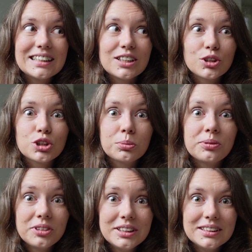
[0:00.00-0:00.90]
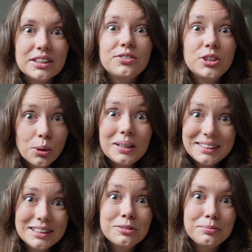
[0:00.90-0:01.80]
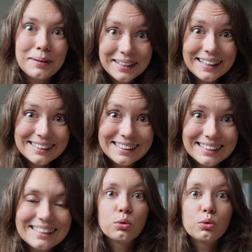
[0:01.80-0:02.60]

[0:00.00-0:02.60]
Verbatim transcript: на то, чтобы выяснить, все ли с ним в порядке.